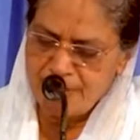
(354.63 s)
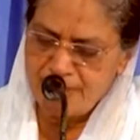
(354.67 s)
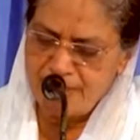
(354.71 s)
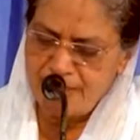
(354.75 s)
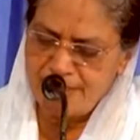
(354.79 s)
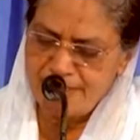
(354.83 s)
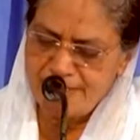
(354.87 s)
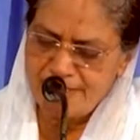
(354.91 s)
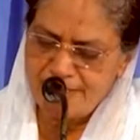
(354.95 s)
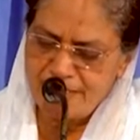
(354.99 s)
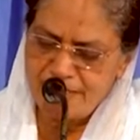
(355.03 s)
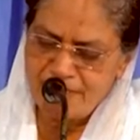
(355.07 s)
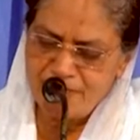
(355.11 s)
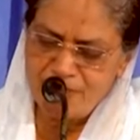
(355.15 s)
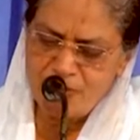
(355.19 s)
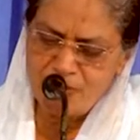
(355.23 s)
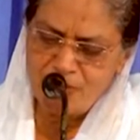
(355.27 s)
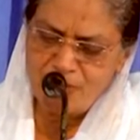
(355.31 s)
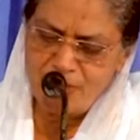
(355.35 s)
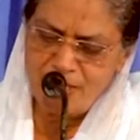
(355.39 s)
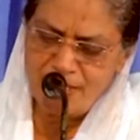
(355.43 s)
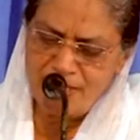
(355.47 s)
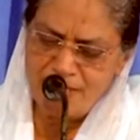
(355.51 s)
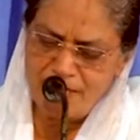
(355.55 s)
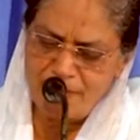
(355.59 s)
తన
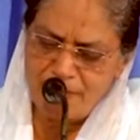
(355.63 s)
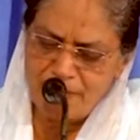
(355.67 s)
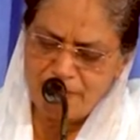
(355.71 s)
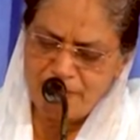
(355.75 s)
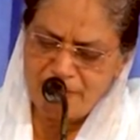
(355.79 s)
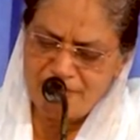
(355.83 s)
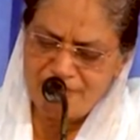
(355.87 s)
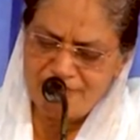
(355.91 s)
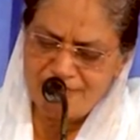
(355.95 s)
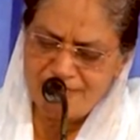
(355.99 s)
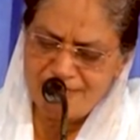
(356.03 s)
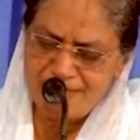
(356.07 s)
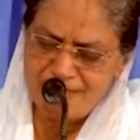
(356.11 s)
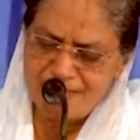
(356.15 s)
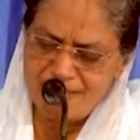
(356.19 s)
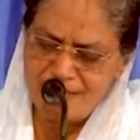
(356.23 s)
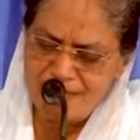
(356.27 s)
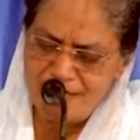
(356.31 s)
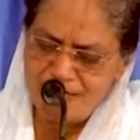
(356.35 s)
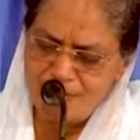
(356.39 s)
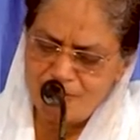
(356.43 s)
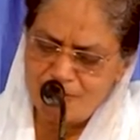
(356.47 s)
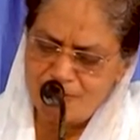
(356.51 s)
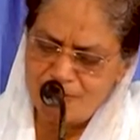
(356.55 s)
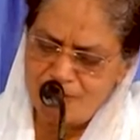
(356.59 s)
సేవకులైన
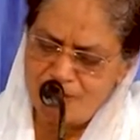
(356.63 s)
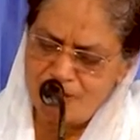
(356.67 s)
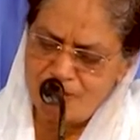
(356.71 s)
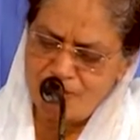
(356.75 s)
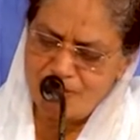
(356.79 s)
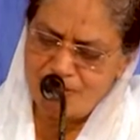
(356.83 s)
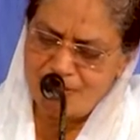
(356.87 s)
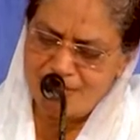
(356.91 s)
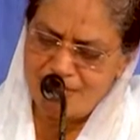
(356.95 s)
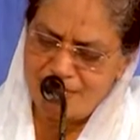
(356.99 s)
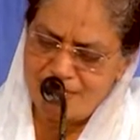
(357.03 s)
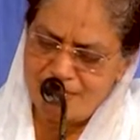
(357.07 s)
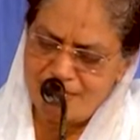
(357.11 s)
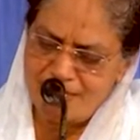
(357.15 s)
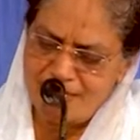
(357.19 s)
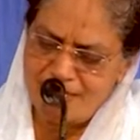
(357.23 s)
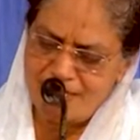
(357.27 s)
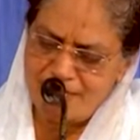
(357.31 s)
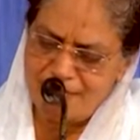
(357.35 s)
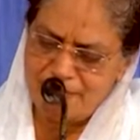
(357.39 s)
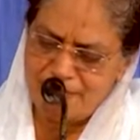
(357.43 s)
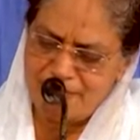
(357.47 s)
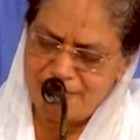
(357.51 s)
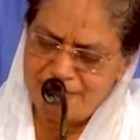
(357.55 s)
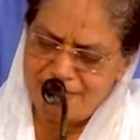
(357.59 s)
ప్రవక్తలకు తాను
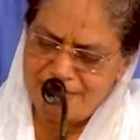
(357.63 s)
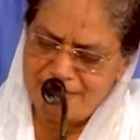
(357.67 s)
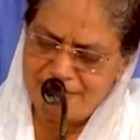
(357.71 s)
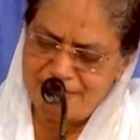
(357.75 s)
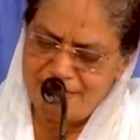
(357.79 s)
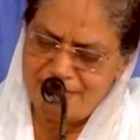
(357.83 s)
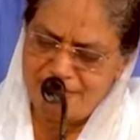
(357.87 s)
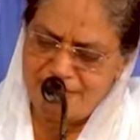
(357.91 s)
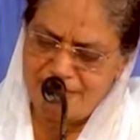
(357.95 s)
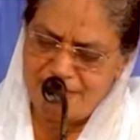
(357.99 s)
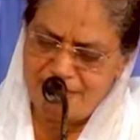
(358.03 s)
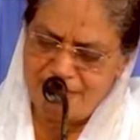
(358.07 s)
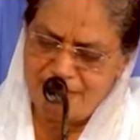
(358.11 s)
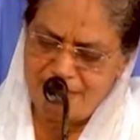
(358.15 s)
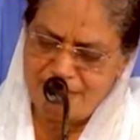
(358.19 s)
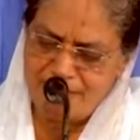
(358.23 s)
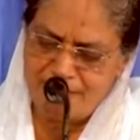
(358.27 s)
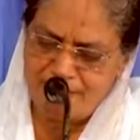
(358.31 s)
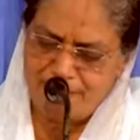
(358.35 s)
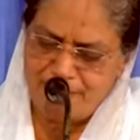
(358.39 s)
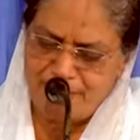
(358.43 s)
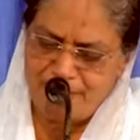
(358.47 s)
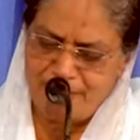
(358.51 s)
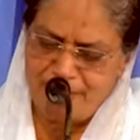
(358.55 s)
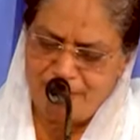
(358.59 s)
సంకల్పించిన దానిని
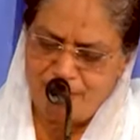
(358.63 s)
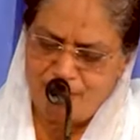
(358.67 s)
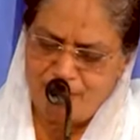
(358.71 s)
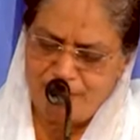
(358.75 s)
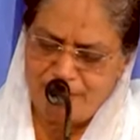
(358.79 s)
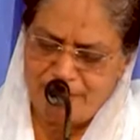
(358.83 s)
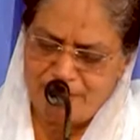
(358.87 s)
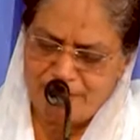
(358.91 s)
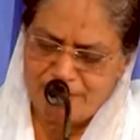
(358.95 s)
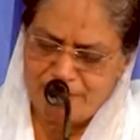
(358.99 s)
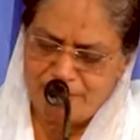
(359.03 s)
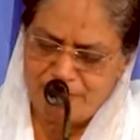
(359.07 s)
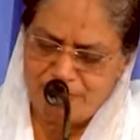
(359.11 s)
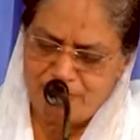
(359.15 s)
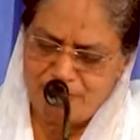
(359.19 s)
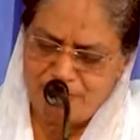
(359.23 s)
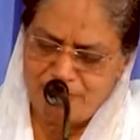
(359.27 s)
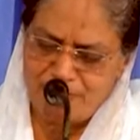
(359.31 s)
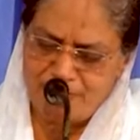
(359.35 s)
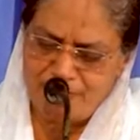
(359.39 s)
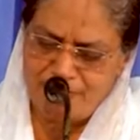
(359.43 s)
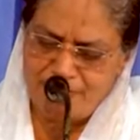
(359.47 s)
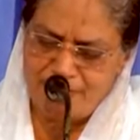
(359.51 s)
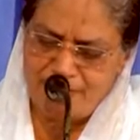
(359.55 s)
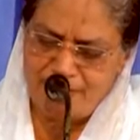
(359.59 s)

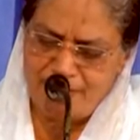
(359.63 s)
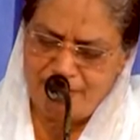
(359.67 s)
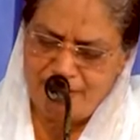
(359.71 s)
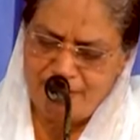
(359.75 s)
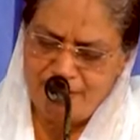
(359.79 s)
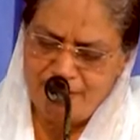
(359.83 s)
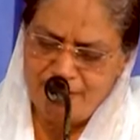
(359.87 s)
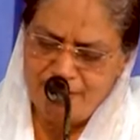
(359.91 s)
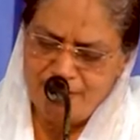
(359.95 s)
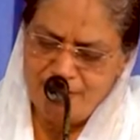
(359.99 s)
బయలుపరచకుండా